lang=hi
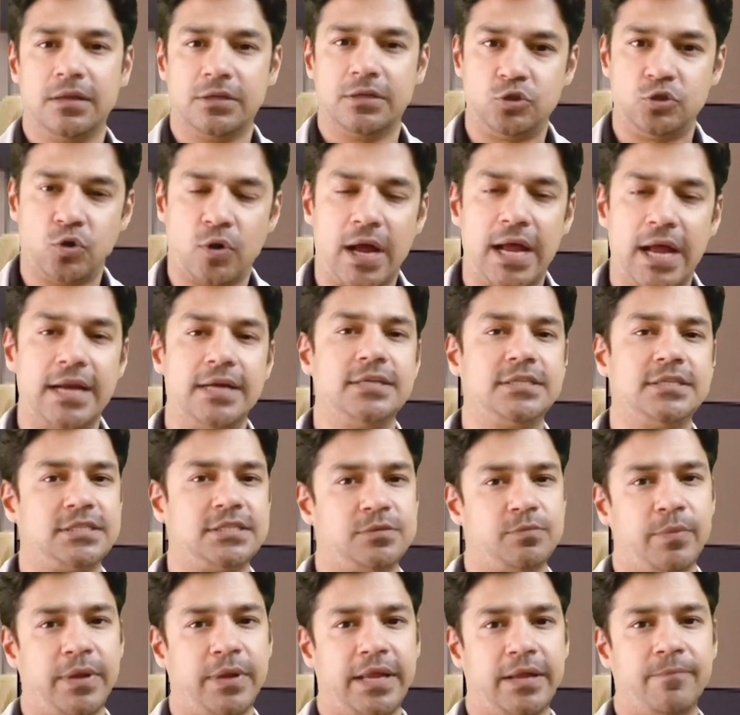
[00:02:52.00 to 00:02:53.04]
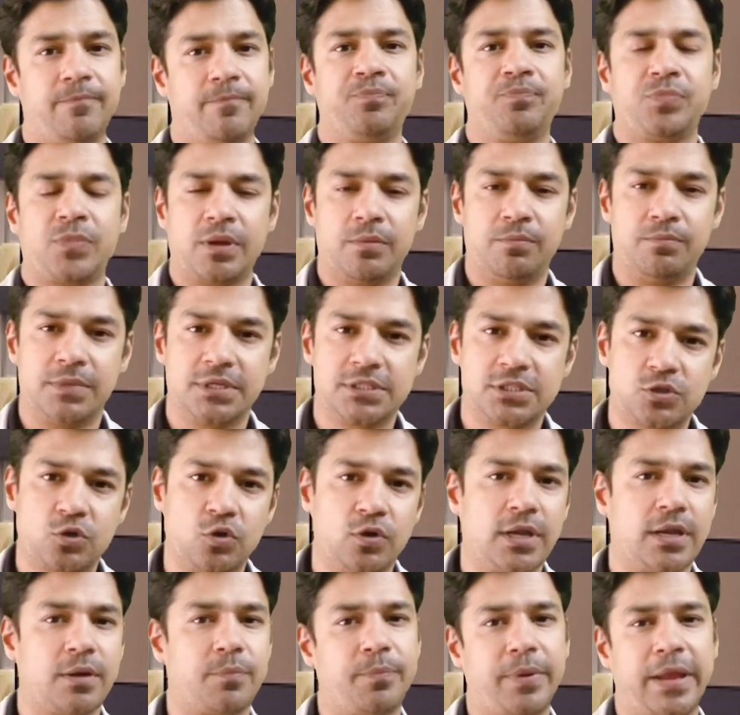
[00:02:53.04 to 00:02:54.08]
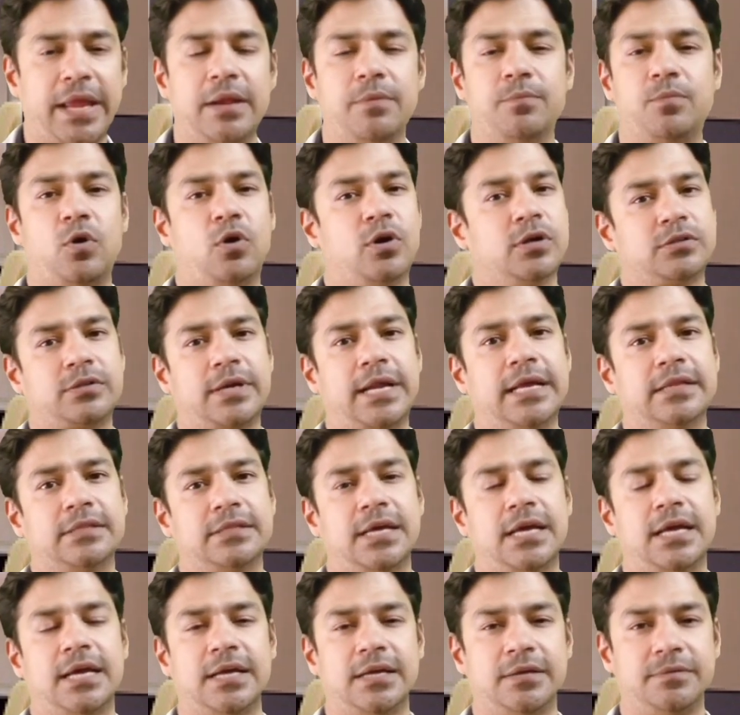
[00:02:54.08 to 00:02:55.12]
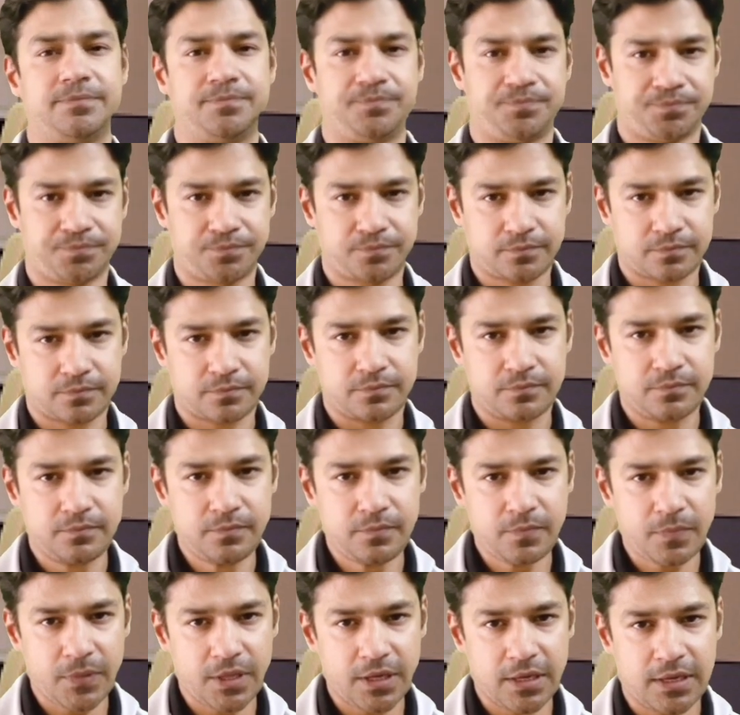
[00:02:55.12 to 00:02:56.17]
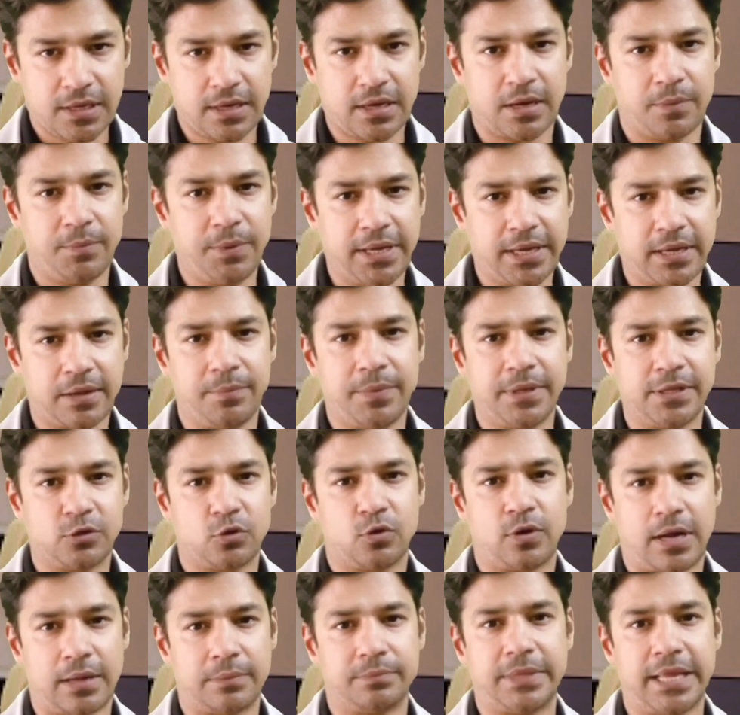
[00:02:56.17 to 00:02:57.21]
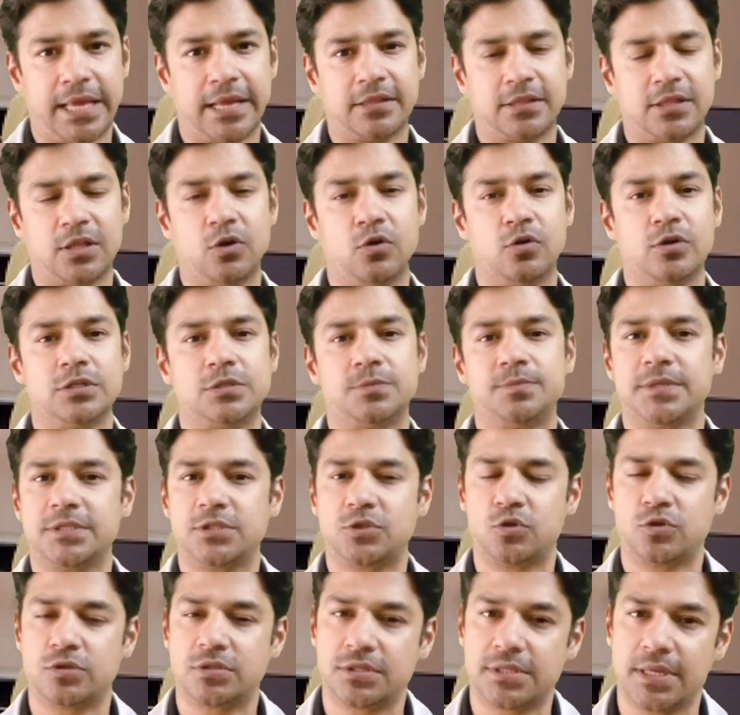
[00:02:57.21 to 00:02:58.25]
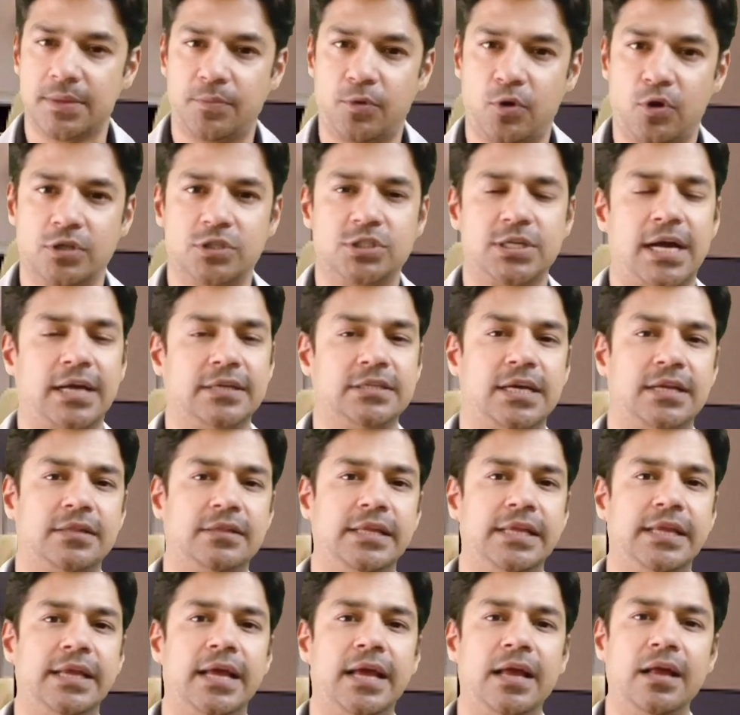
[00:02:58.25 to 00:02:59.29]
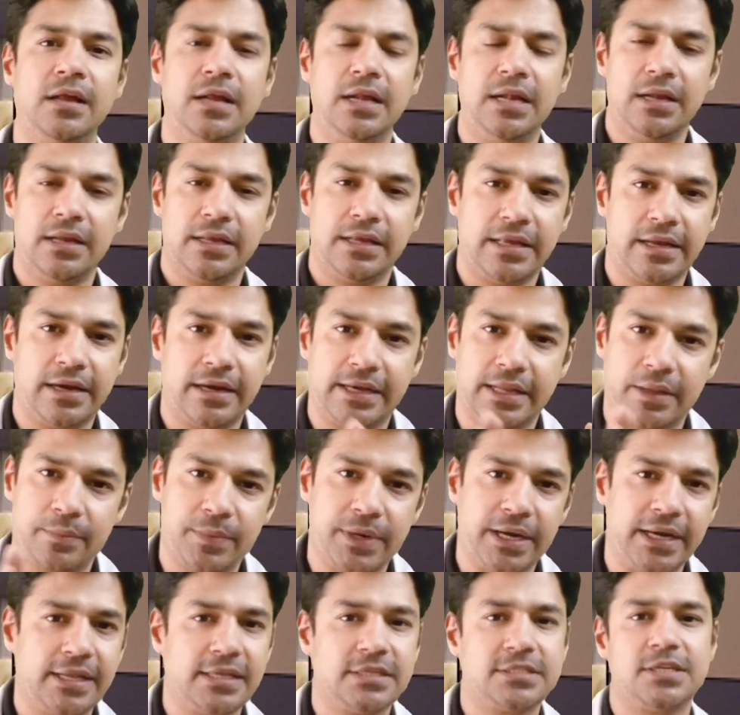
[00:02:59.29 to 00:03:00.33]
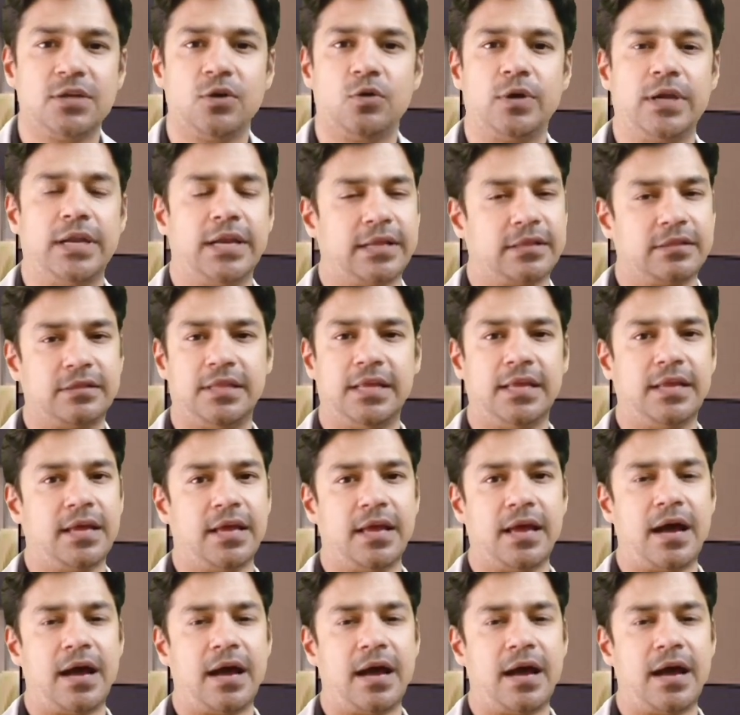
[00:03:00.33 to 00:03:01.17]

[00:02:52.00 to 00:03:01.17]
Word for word: जॉइंट्स में मस्कुलर पेन बहुत रहता है कभी कभी तो आप देखते हो इसमें सुस्ती बहुत छा जाती है इरिटेबिलिटी सी होने लगती है